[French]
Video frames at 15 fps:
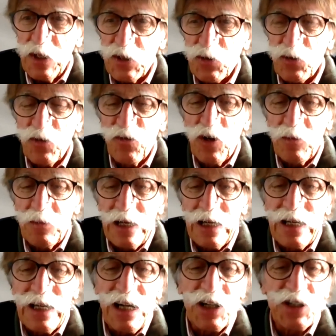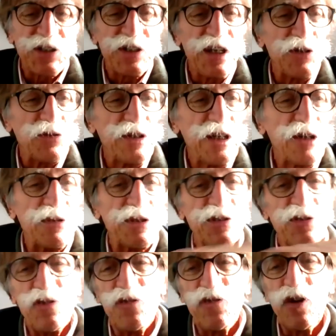Est-ce qu'on forme à, acheter un journal ou
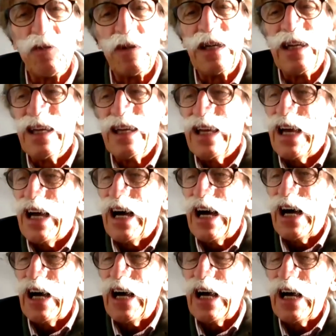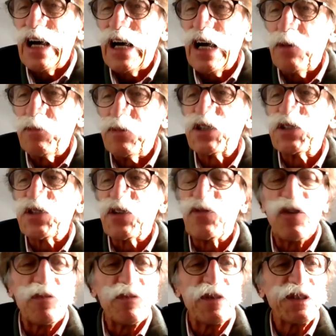est-ce qu'on forme à, bien
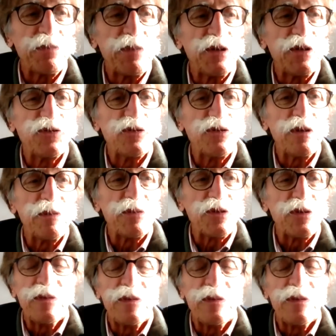s'informer, c'est pas du tout le même